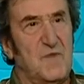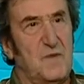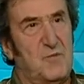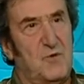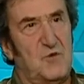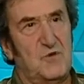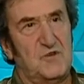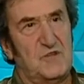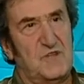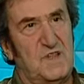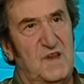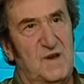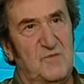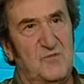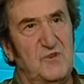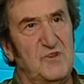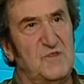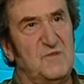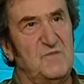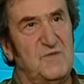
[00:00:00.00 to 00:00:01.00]
проза
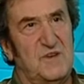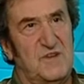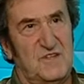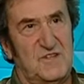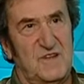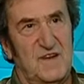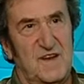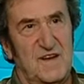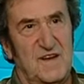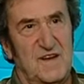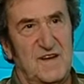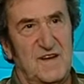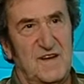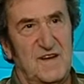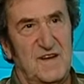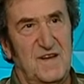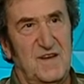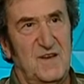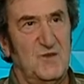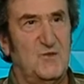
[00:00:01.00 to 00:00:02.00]
требует мыслей.
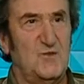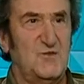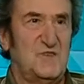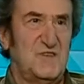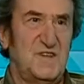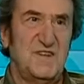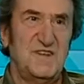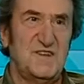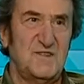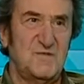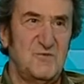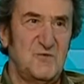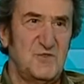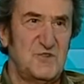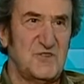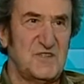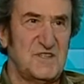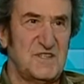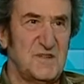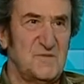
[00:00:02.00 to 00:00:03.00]
И тут сидишь,
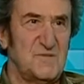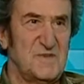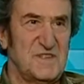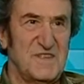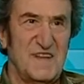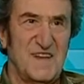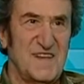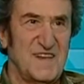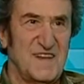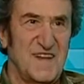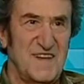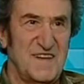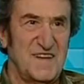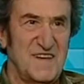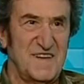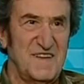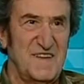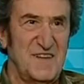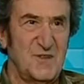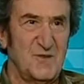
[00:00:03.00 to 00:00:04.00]
мучаешься, мыслей
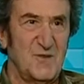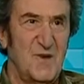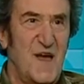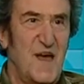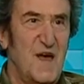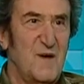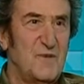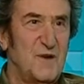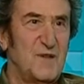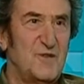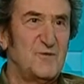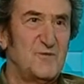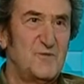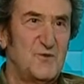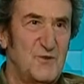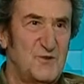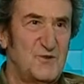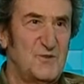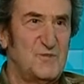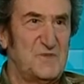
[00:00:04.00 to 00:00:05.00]
никаких нету. Поэтому
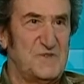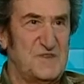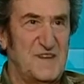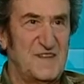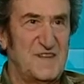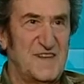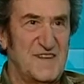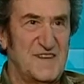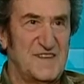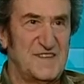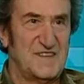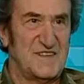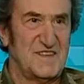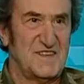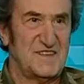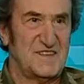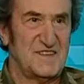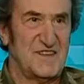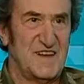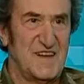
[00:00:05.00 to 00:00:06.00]
прозу писать гораздо
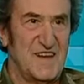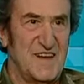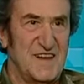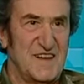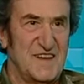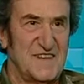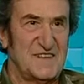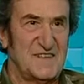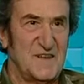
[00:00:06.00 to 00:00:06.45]
тяжелее, на